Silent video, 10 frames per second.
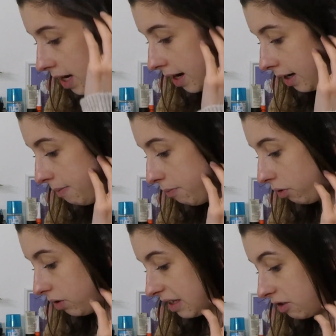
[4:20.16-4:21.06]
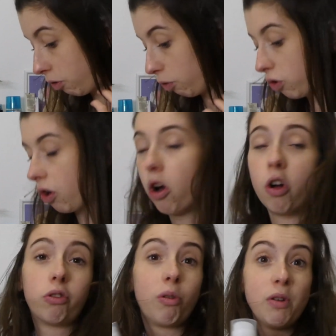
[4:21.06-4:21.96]
à l'air libre pour une texture douce.
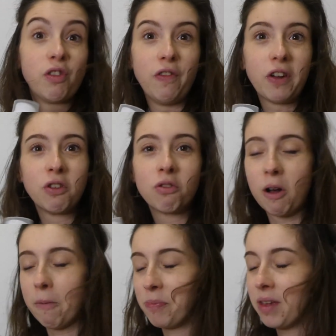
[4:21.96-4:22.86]
Oh trop bien, je vais le faire ce soir.